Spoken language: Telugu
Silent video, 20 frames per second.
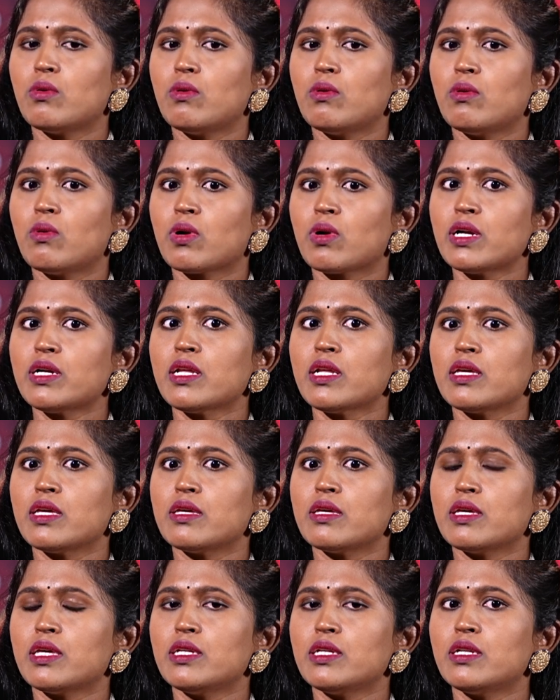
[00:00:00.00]
ఒకటి
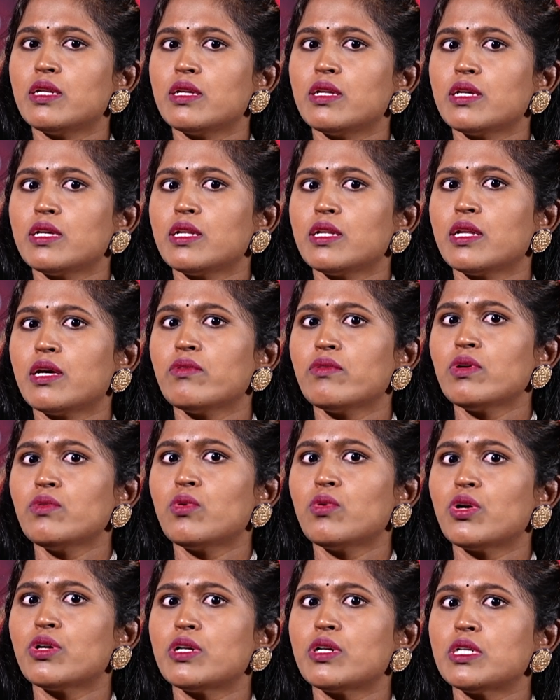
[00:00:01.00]
హీ హీ నెవర్
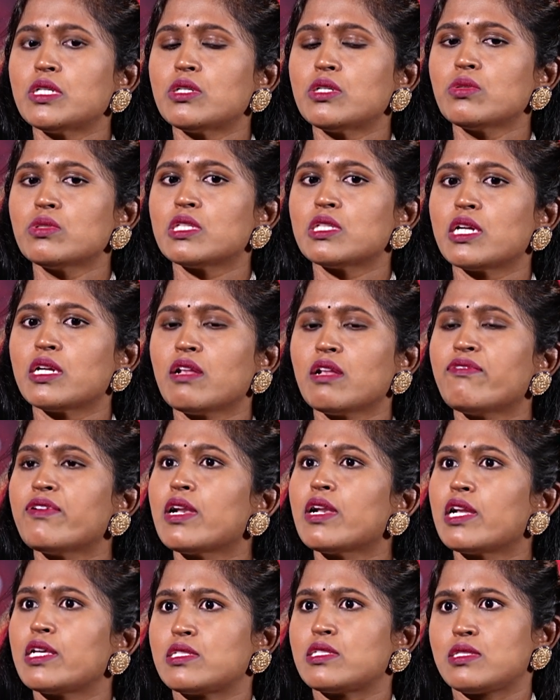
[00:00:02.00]
వాంటెడ్ టు సెటిల్
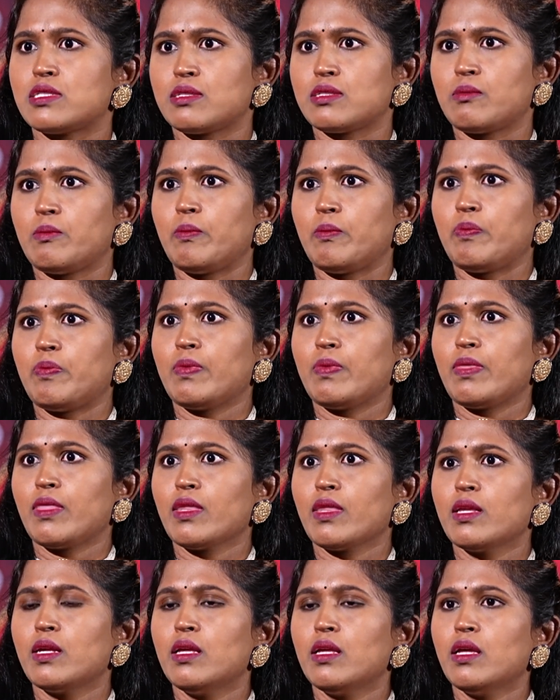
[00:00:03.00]
ఫర్ లెస్
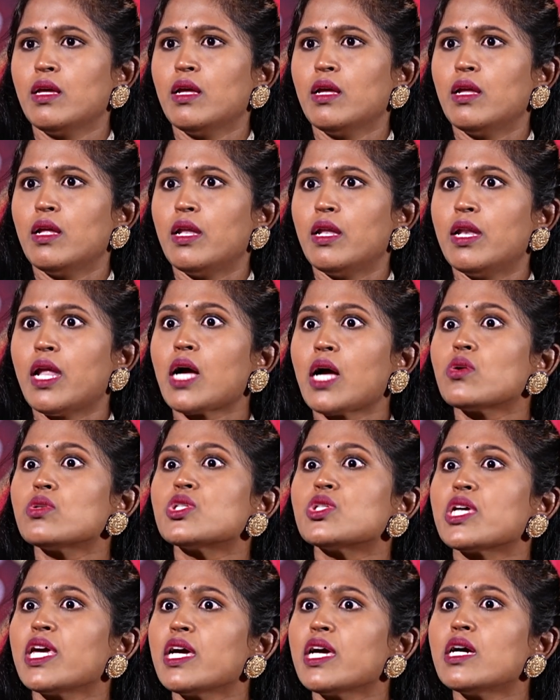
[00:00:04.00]
నాకు
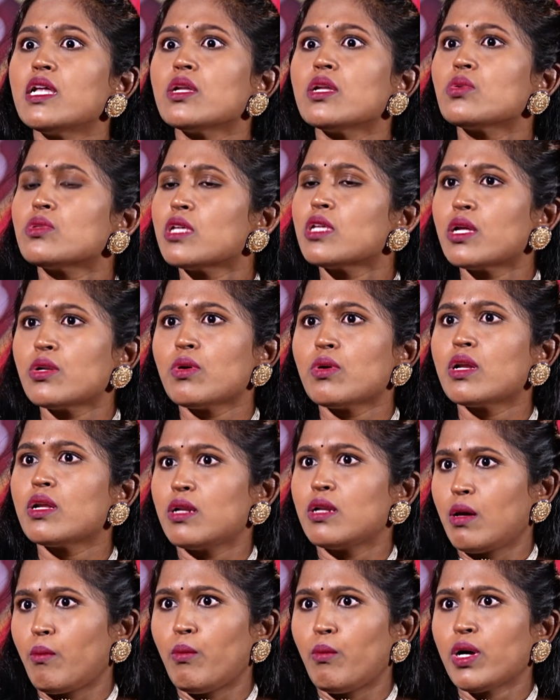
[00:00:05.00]
చేయగలుగుతాను అన్న
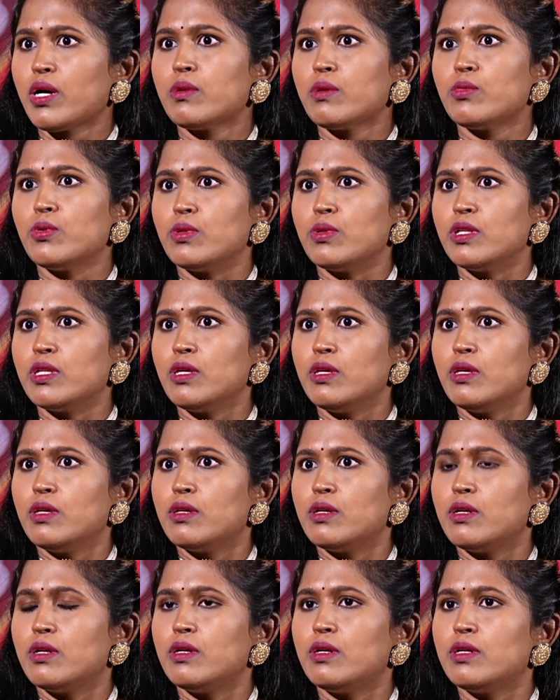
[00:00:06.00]
నమ్మకం ఉంది
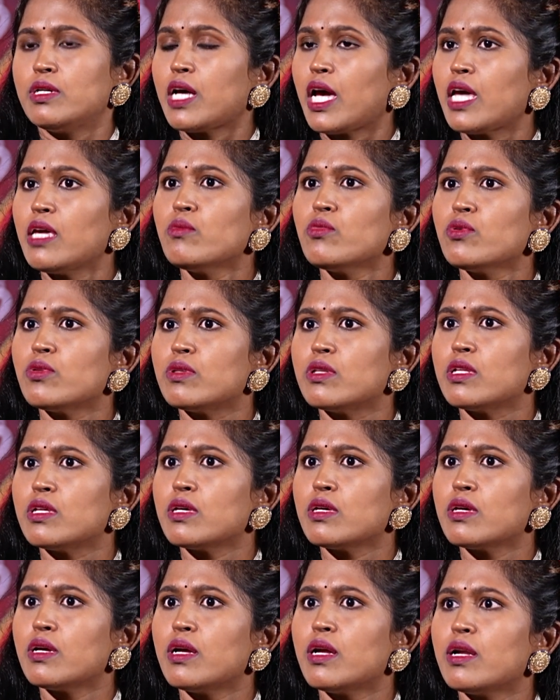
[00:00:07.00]
టైం ఉంది
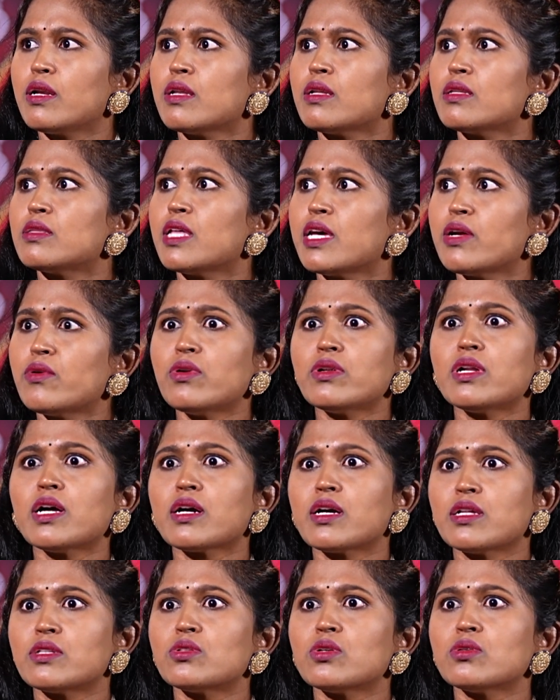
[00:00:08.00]
అండ్ దేవుడు
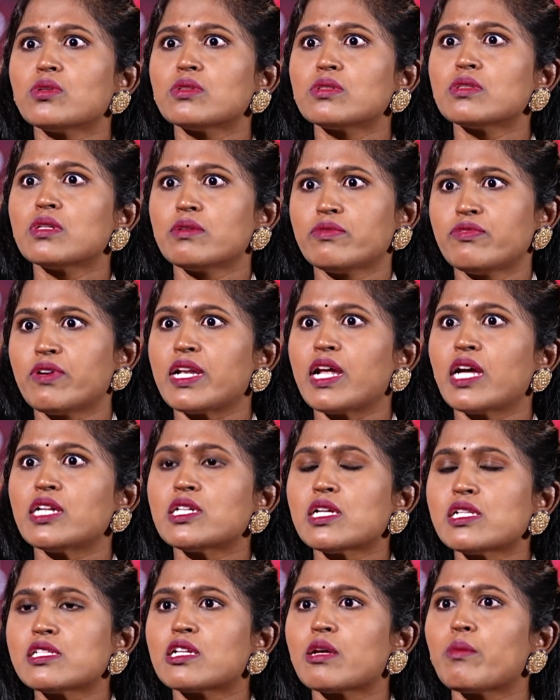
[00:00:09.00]
నాకు అంతో కొంత
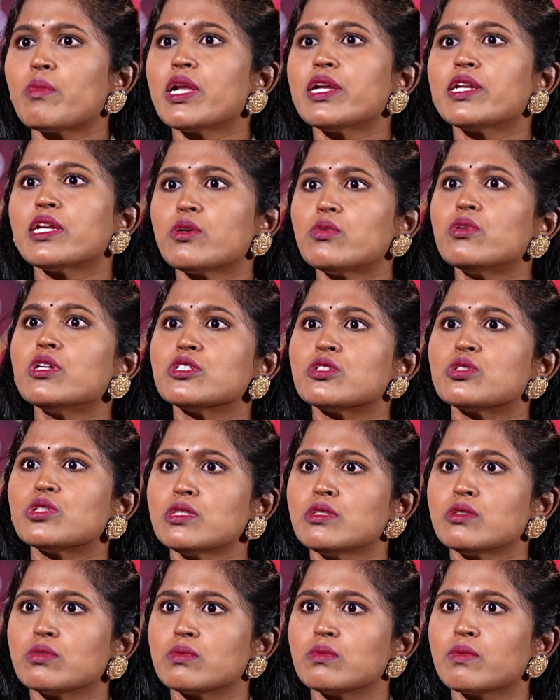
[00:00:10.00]
ఫైనాన్షియల్ స్టెబిలిటీ కూడా
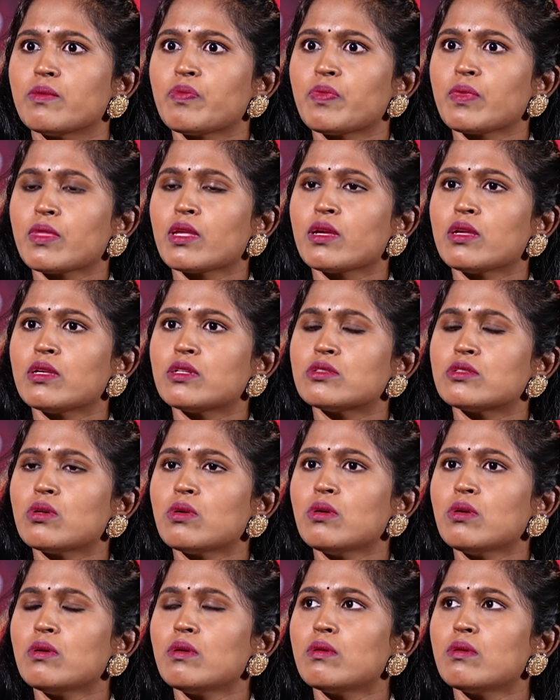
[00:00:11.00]
ఇచ్చిండు సో
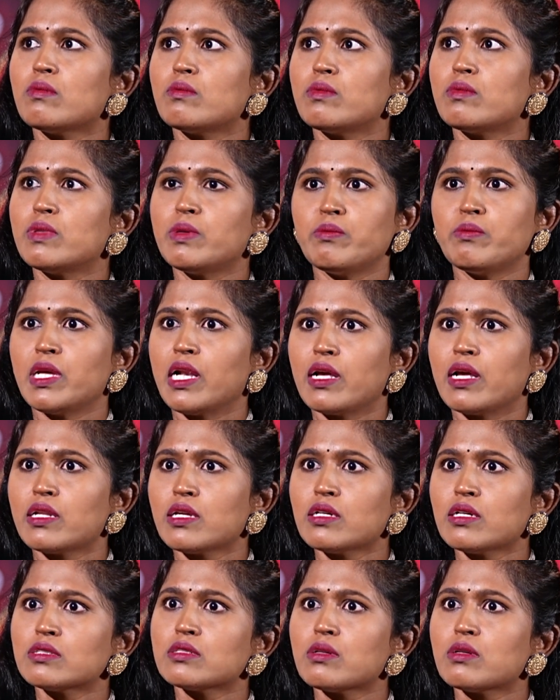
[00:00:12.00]
మేము బిలియన్
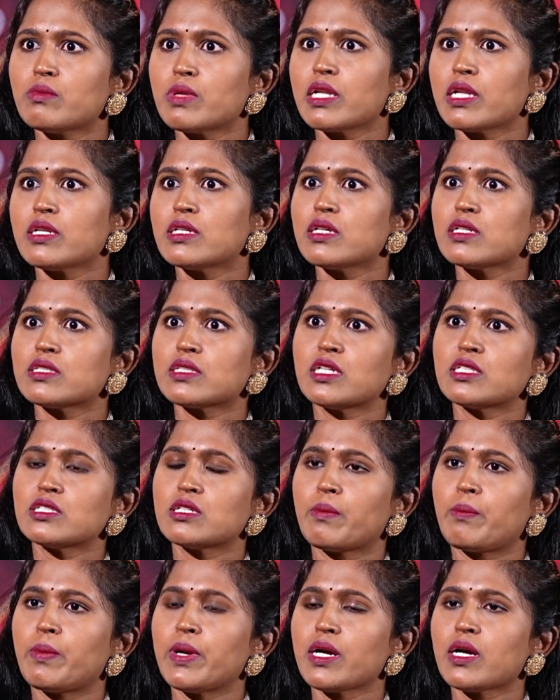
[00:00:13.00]
ఇయర్స్ మిలియన్ ఇయర్స్ అని
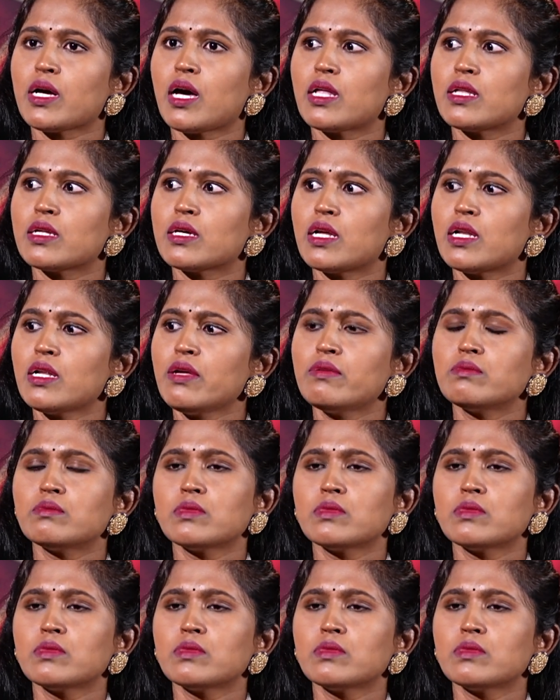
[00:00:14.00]
చెప్పడం కాదు కానీ